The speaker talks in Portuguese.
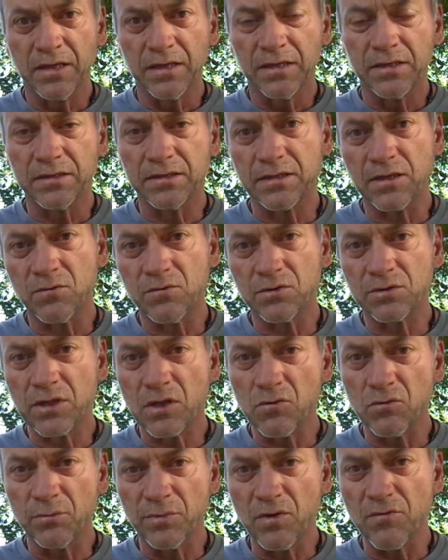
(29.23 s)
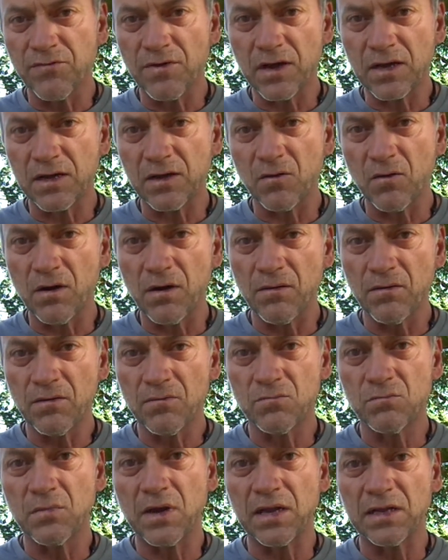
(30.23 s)
então eu tenho o meu facão,
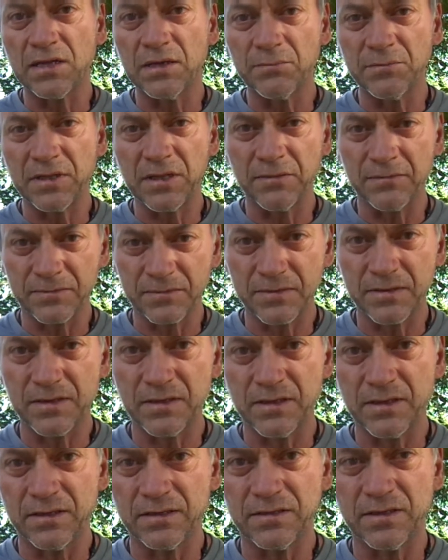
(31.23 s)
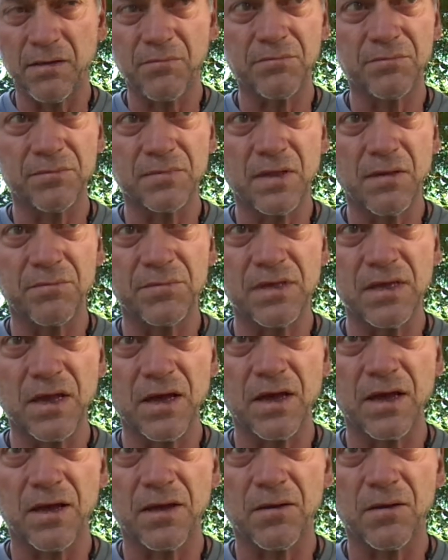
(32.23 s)
uma lâmina que na, na
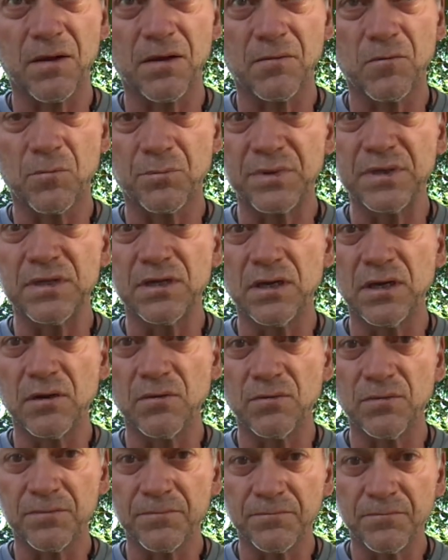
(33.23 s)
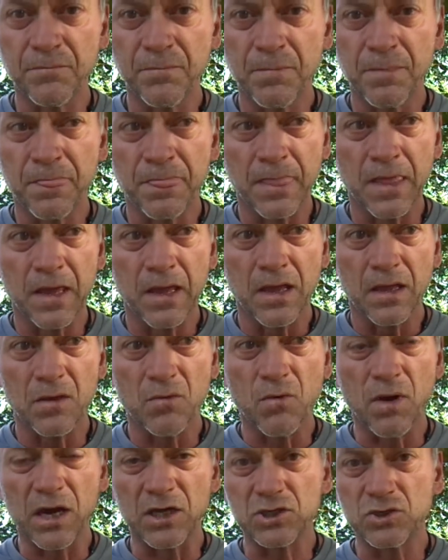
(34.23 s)
minha opinião
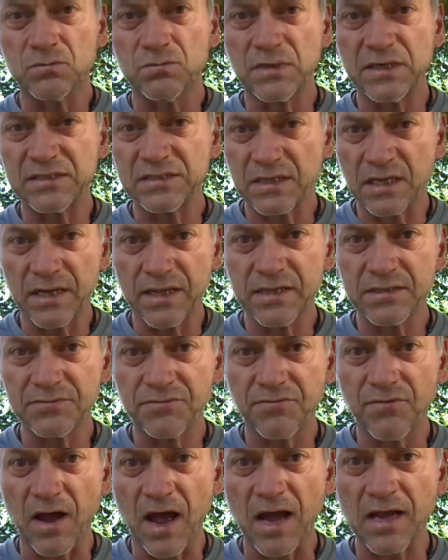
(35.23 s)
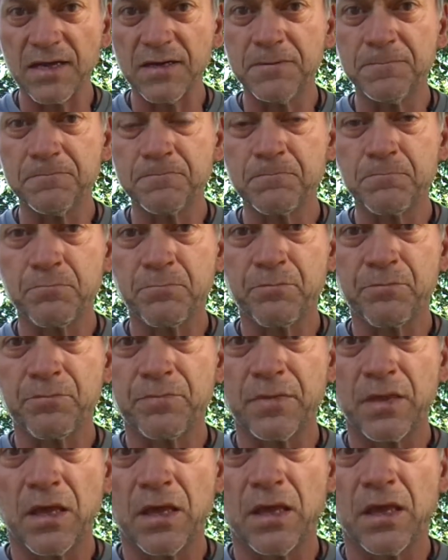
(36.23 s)
eu acho uma excelente faca.
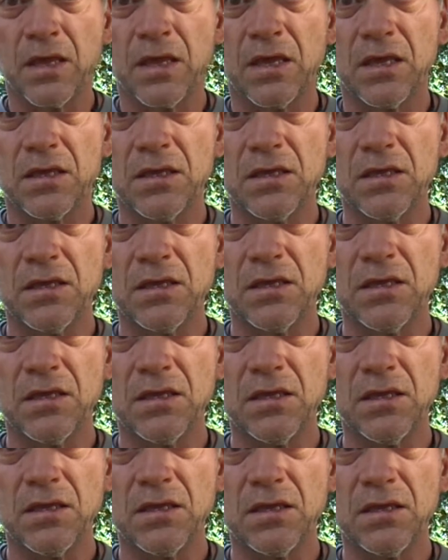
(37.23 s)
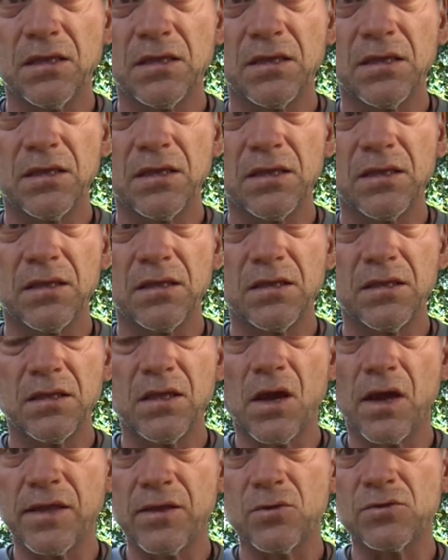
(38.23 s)
E,
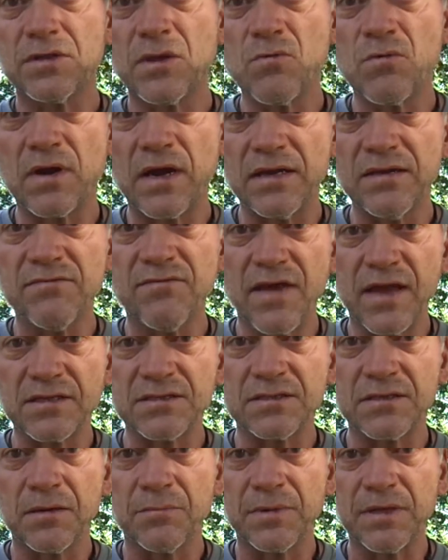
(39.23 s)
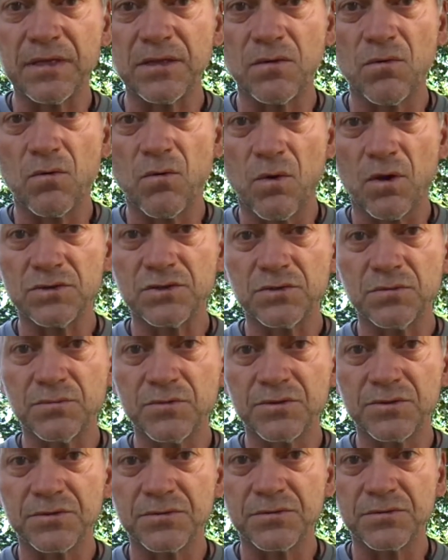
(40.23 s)
e aí eu tenho um canivete também que eu gosto
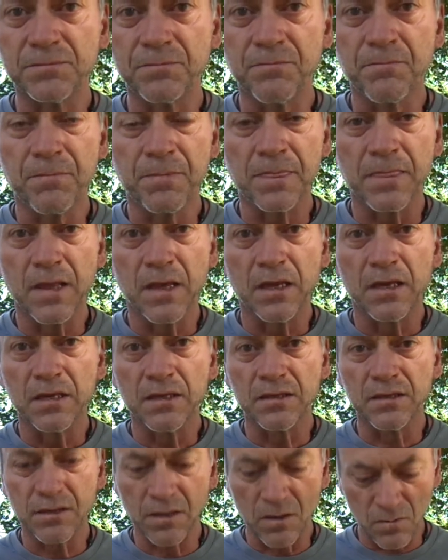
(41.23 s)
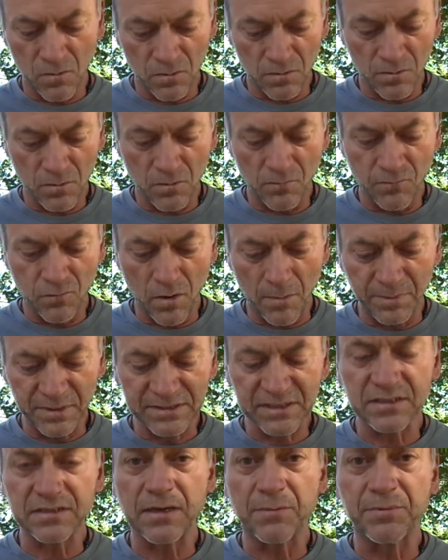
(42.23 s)
muito. Então eu vou
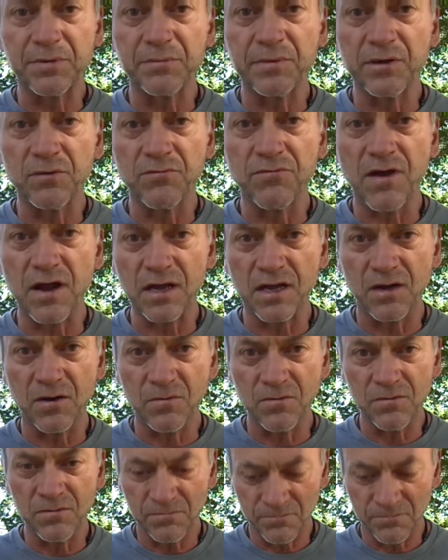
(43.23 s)
apresentar primeiro o facão.